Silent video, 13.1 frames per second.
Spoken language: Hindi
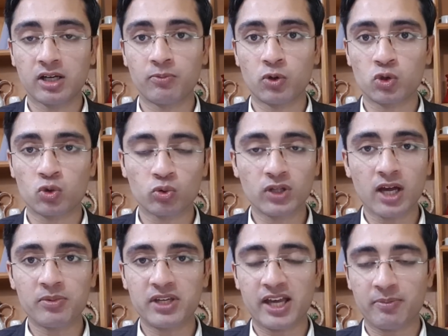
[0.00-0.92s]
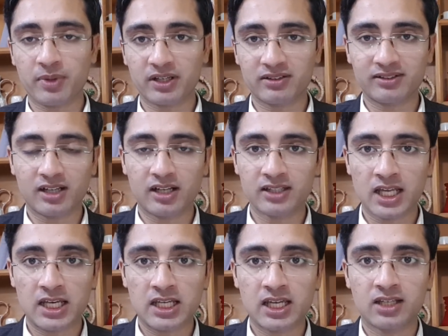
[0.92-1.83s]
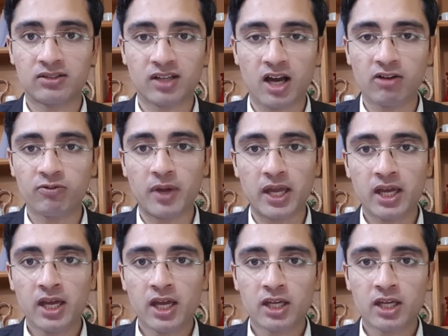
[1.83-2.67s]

मौजूदा भी हैं पाकिस्तान तहरीक इंसाफ में